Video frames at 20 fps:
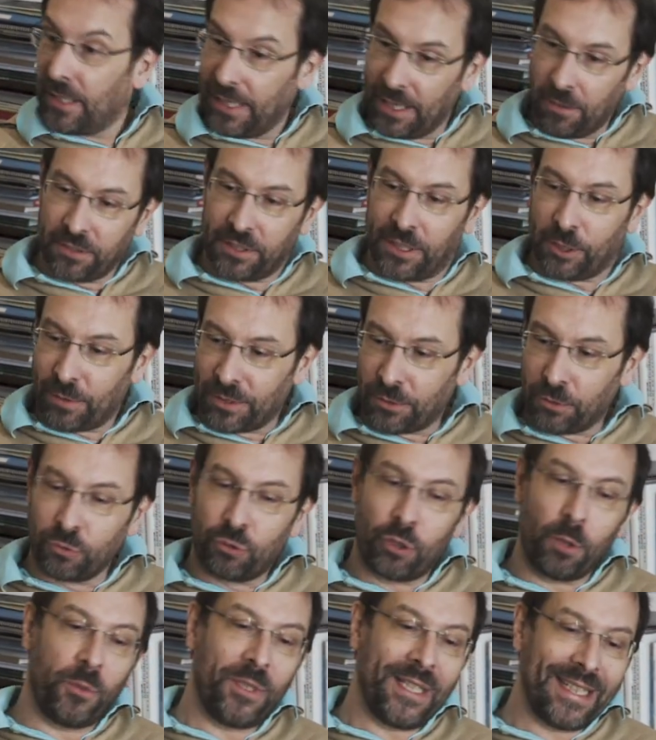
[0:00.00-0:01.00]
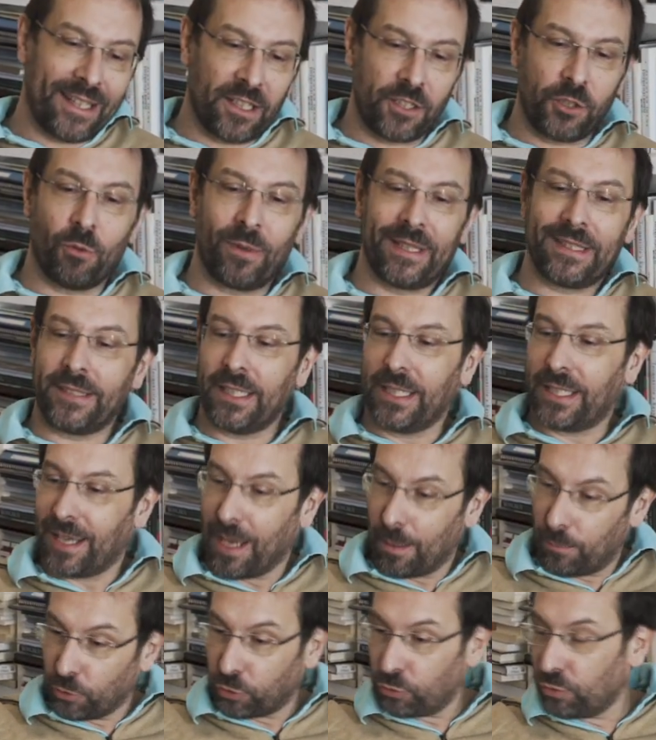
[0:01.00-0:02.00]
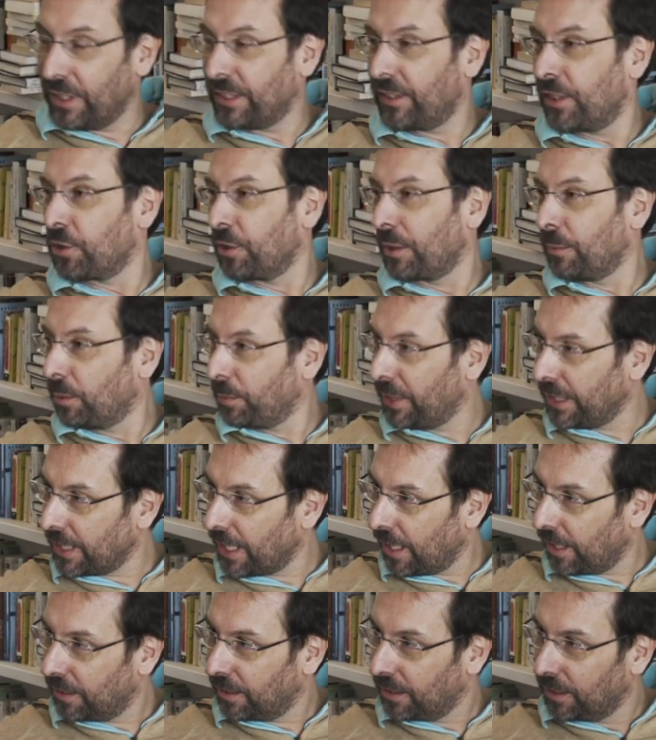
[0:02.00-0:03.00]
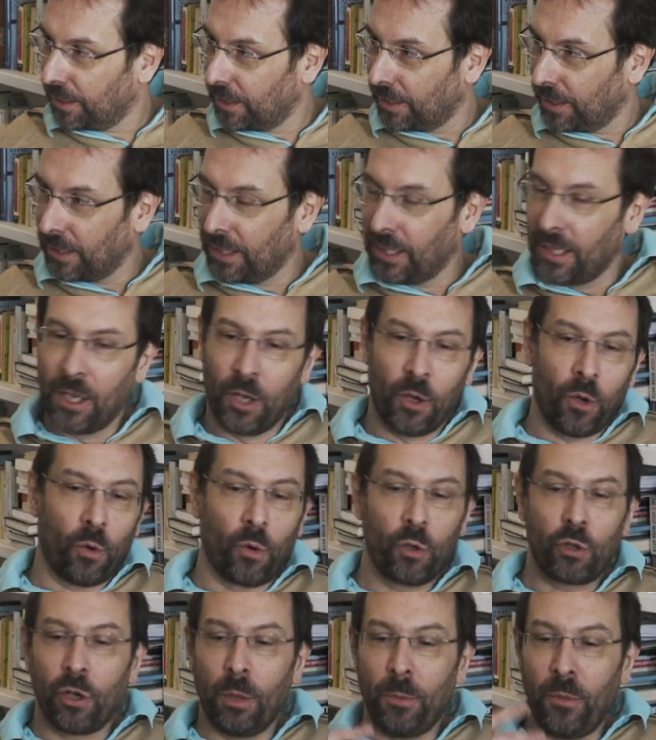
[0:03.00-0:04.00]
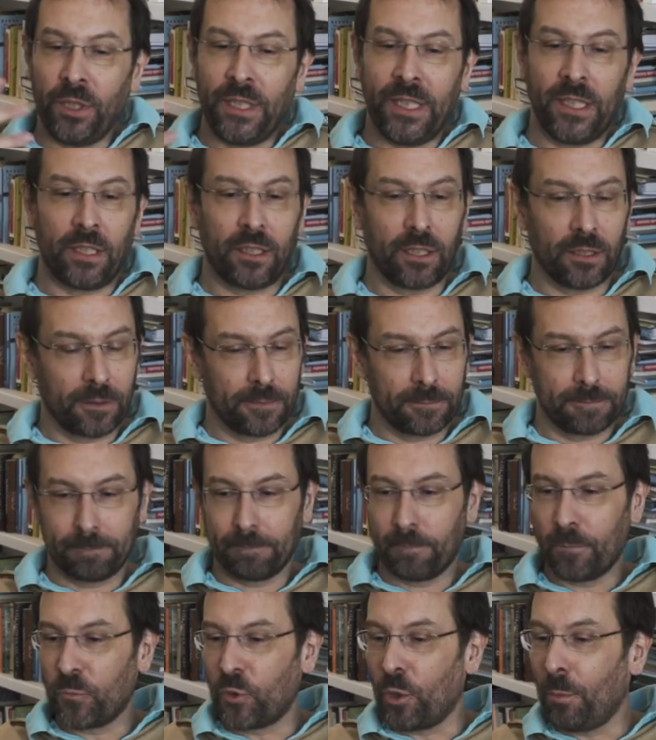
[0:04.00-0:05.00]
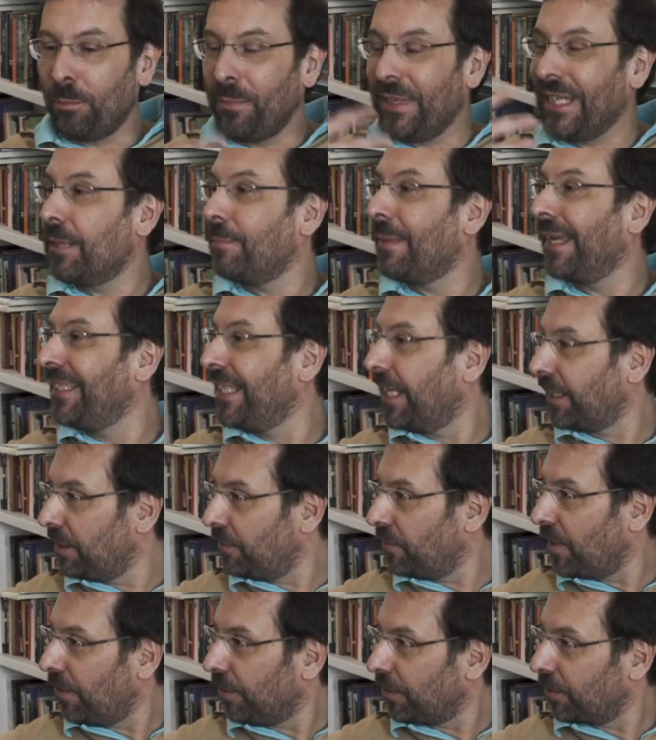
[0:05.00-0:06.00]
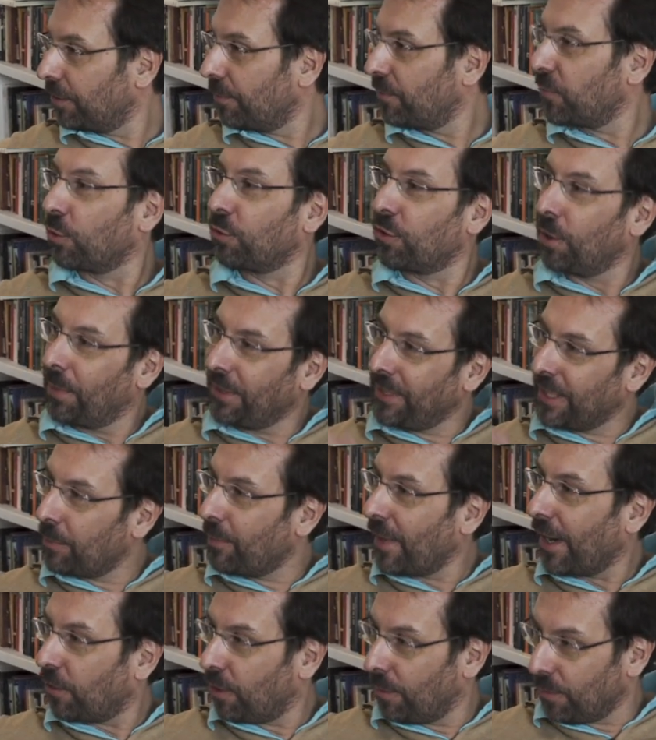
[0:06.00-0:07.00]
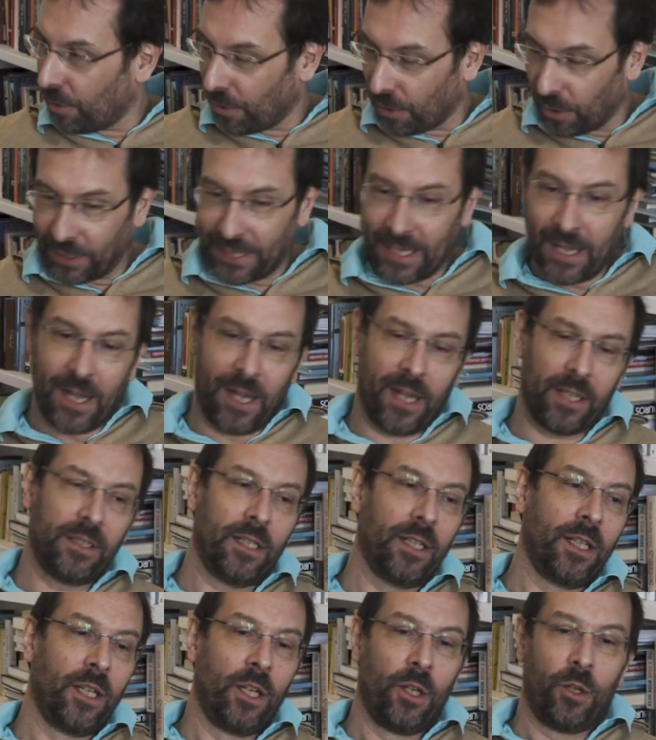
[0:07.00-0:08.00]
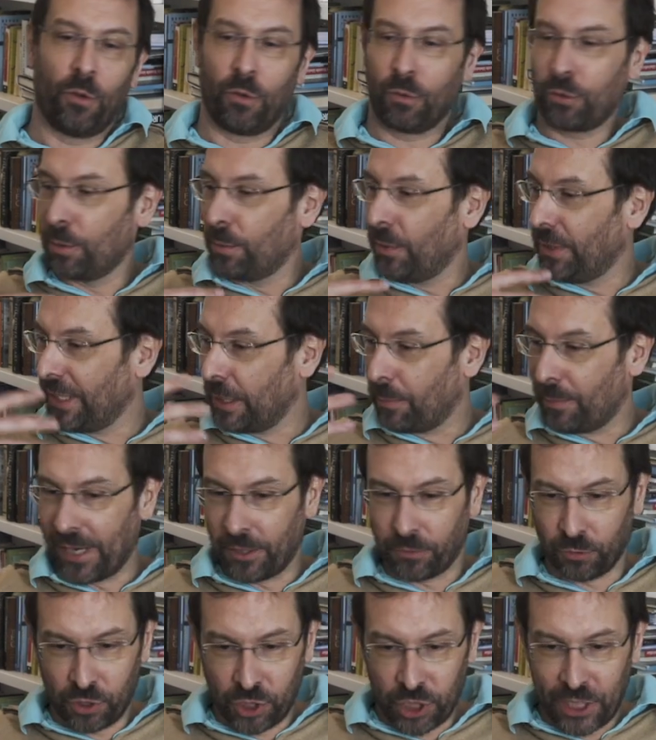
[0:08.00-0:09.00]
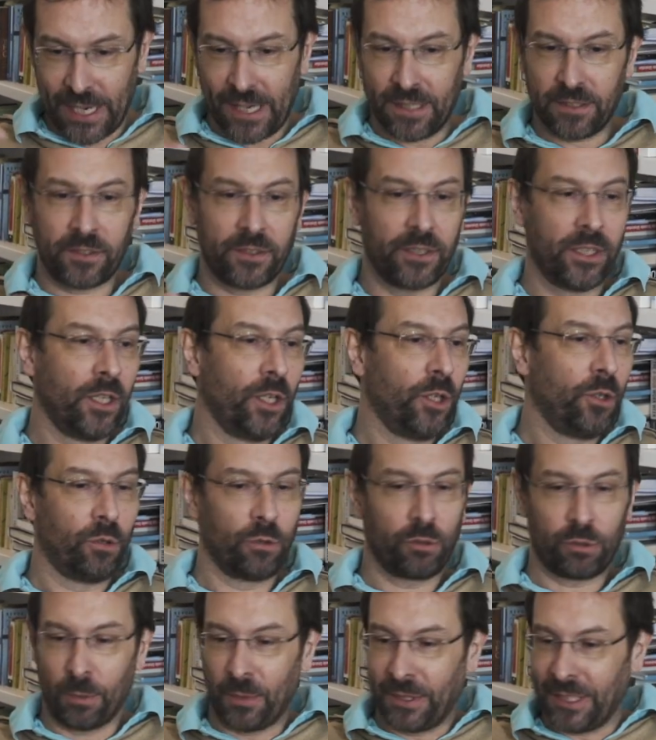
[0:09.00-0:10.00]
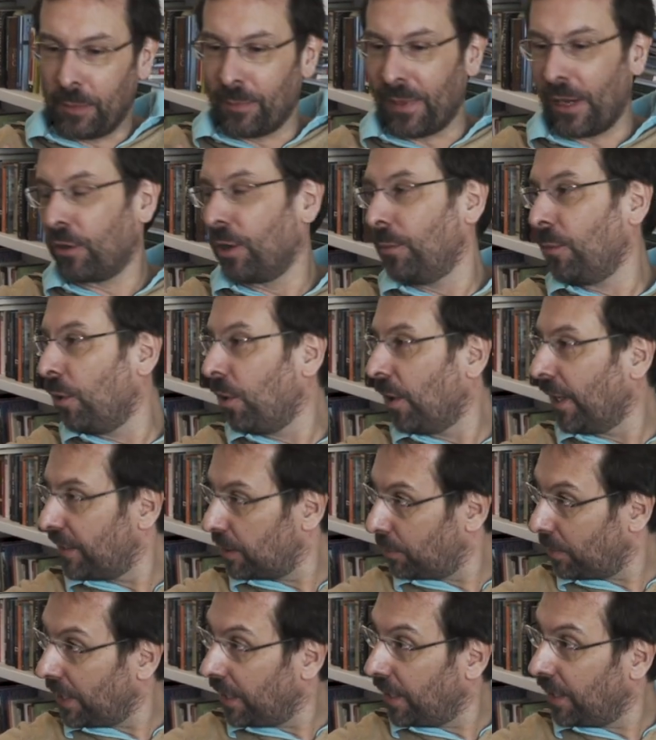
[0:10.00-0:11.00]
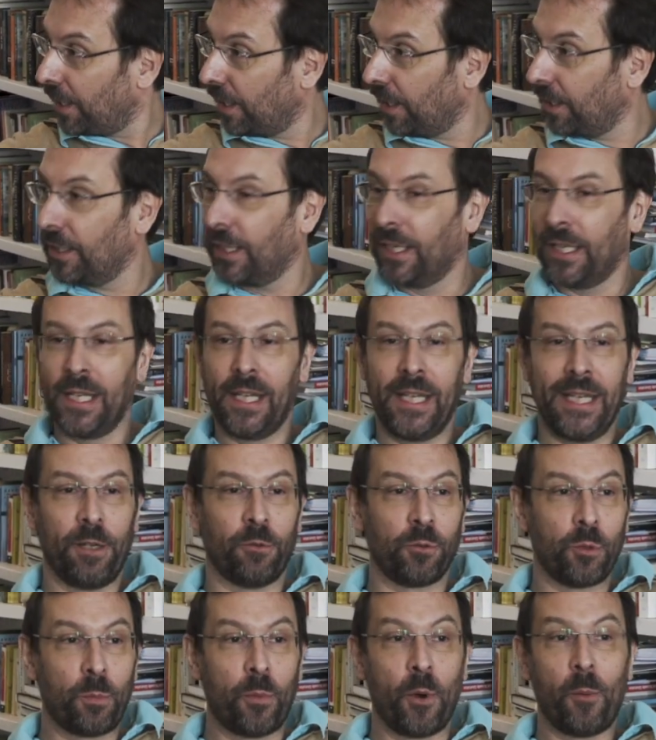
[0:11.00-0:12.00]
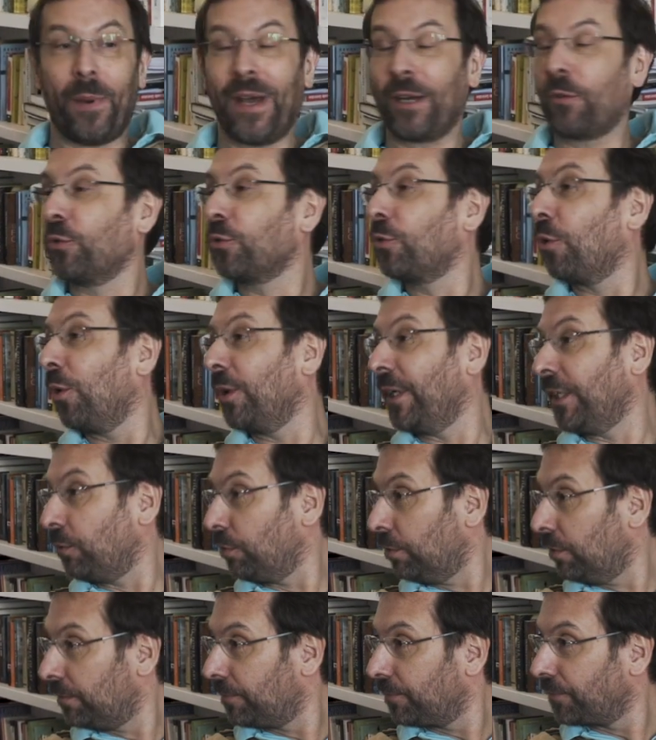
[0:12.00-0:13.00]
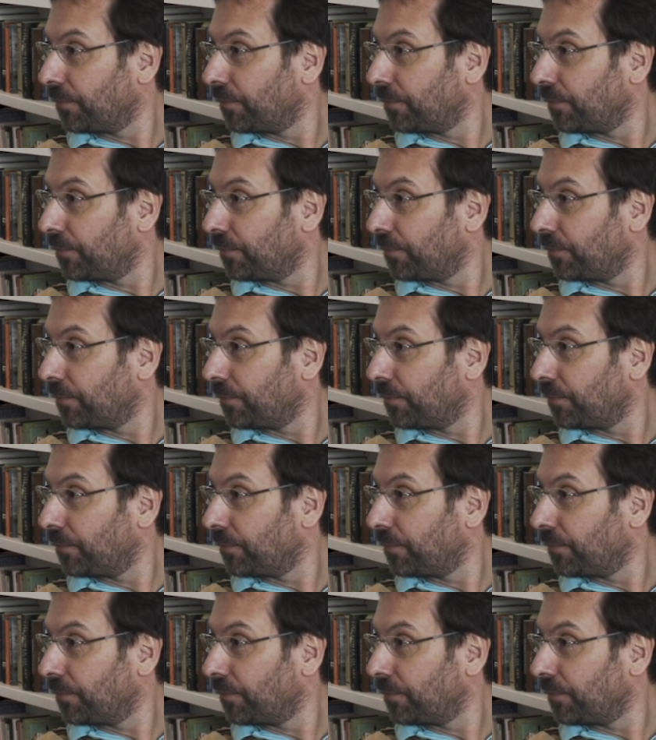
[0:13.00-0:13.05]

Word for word: Et en situation de communication, et c'est le cas pour tous les agents immobiliers, on communique de mille manières différentes. On communique par comment on regarde, on communique par nos gestes, on communique par comment on respire, et on ne peut pas contrôler tout.